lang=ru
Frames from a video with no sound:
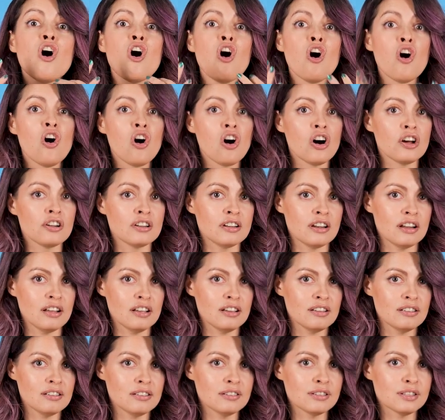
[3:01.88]
on
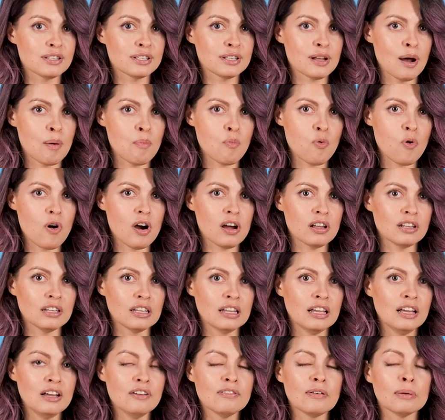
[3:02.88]

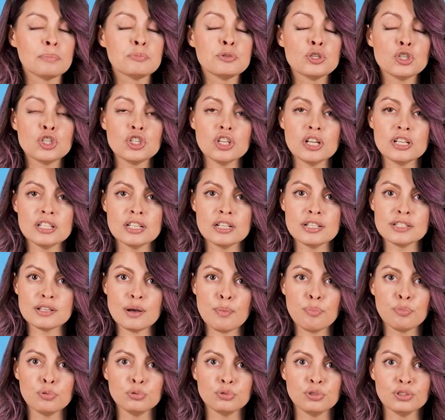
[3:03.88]
someone. Вообще
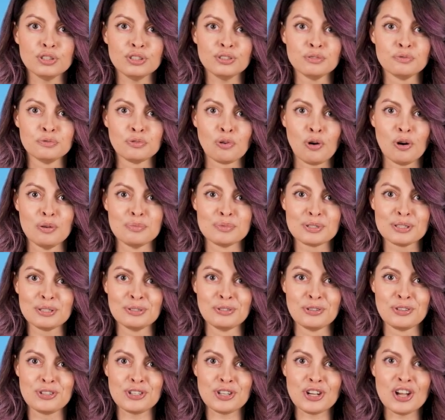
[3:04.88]
нельзя путать ни в коем
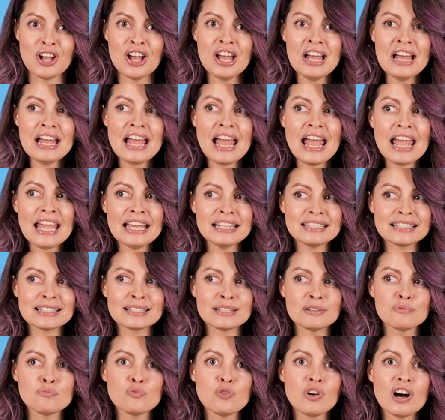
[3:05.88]
случае. Hit
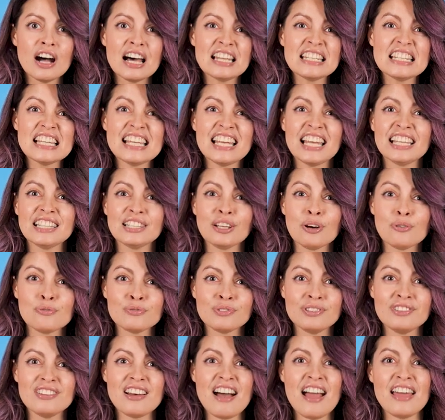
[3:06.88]
someone – это
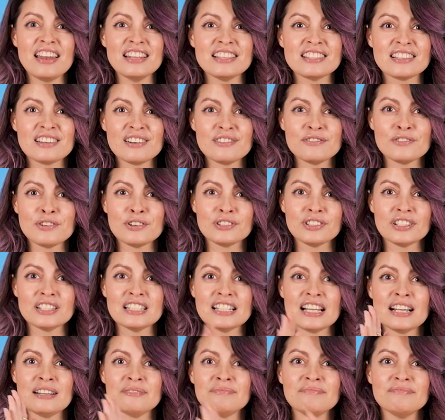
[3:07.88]
ударить кого-то,
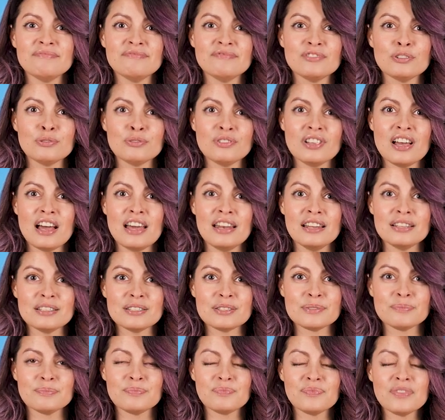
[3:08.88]
да?
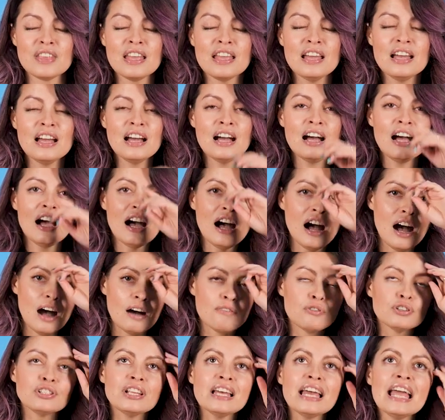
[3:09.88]
Ударить.
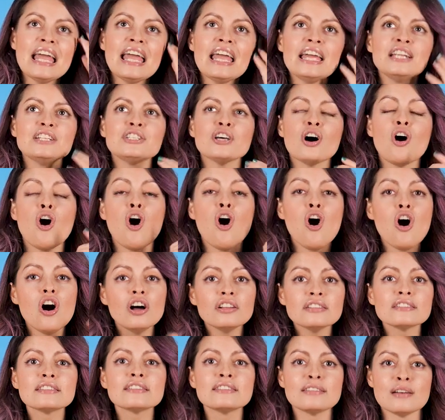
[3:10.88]
А вот hit
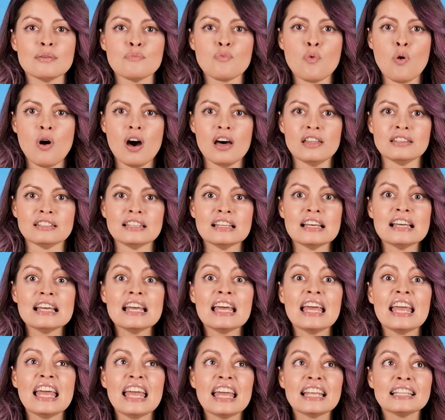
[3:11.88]
on someone –
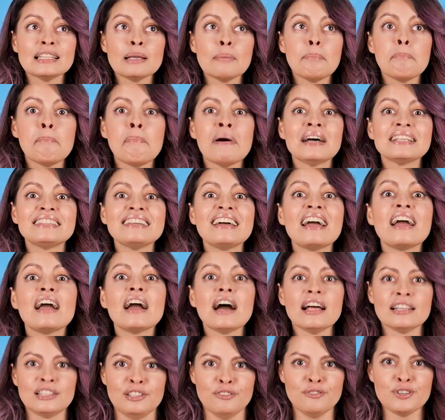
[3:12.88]
это
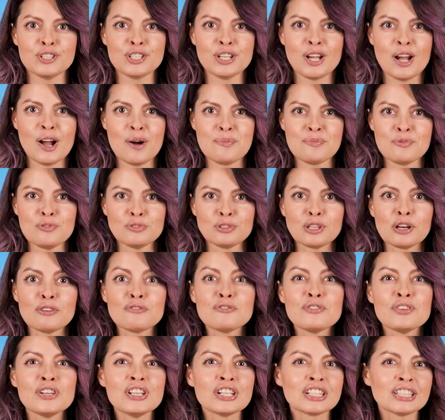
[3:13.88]
подкатывать кому-то,
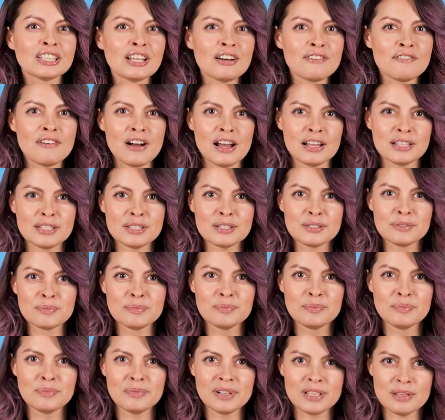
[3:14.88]
флиртовать.
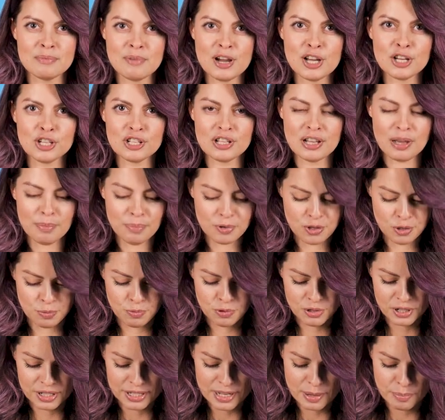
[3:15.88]
Понимаешь, да,
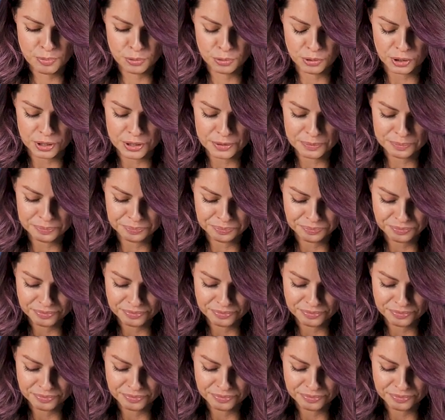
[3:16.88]
почему нельзя путать?